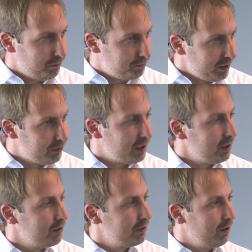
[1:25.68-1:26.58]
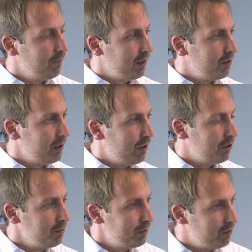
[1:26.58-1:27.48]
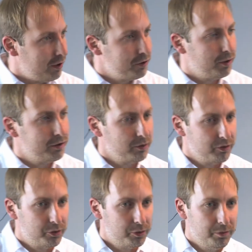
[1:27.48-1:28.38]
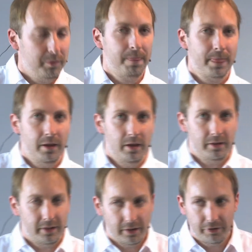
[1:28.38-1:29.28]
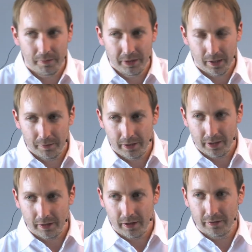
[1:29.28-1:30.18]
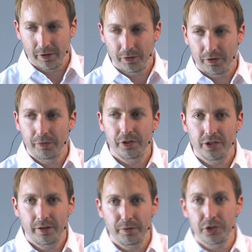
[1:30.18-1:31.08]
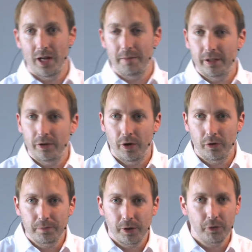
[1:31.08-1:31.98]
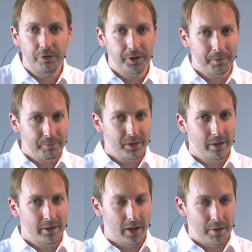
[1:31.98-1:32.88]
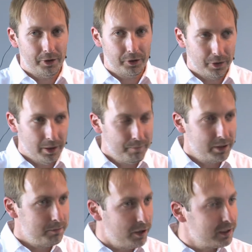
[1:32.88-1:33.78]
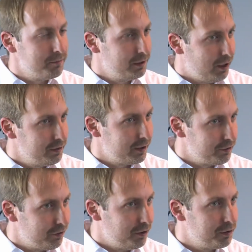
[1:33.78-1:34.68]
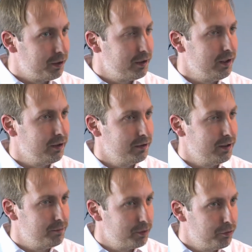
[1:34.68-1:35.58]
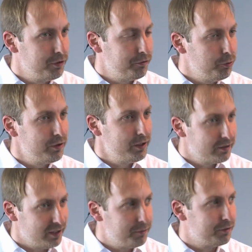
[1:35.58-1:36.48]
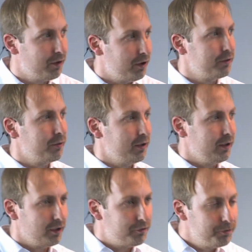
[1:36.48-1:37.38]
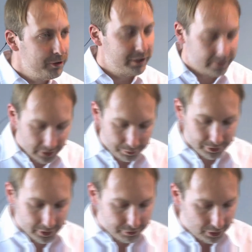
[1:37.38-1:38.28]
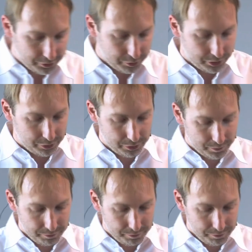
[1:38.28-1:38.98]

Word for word: besser darf ich nur sagen, es hat auch was mit Verantwortung zu tun. Das ist für mich der ganz große Unterschied zwischen Amateur und Profi. Der Amateur macht jemand anderes verantwortlich und der Profi fühlt sich selbst verantwortlich. Er fühlt sich selbst in der Verantwortung,